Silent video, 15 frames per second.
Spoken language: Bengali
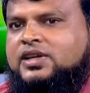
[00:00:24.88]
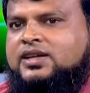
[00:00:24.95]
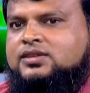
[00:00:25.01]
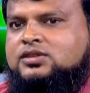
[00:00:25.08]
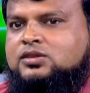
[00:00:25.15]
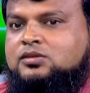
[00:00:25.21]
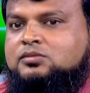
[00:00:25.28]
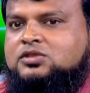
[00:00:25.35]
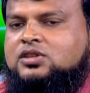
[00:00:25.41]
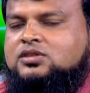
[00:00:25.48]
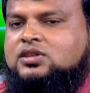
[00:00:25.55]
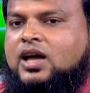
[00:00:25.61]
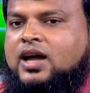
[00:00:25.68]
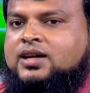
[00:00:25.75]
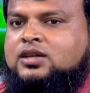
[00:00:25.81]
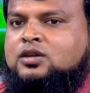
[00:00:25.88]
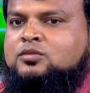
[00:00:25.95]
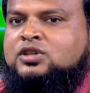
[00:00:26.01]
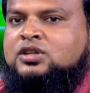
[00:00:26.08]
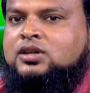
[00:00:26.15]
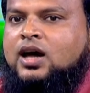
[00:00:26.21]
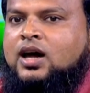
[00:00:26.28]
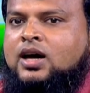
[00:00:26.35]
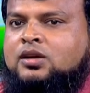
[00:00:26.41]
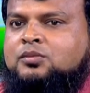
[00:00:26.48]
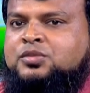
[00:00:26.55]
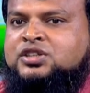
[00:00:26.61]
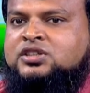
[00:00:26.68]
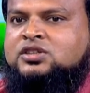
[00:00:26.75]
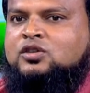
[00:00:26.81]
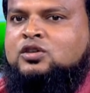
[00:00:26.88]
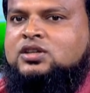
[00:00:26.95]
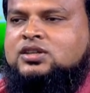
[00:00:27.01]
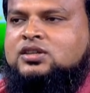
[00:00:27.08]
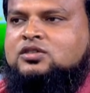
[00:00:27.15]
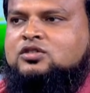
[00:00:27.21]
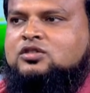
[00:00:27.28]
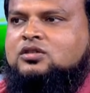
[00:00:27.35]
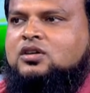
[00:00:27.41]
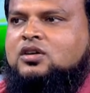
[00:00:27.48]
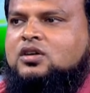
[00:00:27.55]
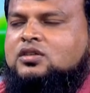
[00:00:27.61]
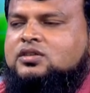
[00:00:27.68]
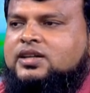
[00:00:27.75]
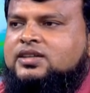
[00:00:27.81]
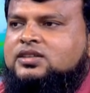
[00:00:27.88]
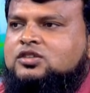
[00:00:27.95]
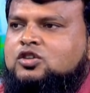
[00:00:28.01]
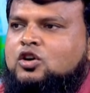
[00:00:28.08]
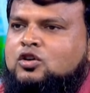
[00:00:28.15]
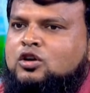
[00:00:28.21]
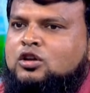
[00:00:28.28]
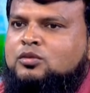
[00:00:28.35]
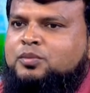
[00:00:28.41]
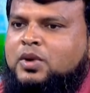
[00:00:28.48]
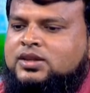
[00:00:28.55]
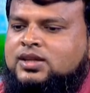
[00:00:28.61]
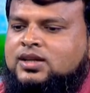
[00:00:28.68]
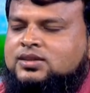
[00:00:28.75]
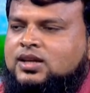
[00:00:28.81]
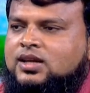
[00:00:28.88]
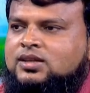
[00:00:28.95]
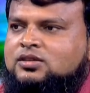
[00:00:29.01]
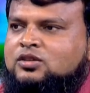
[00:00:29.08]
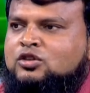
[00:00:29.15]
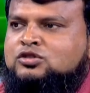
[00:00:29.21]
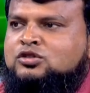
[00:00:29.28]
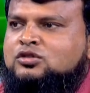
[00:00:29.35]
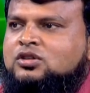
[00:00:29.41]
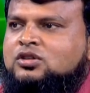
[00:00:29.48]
দেখা যাচ্ছে আক্রমণের হার বেশি হলে কিন্তু দেখা যায় সকল পাতাটাই নষ্ট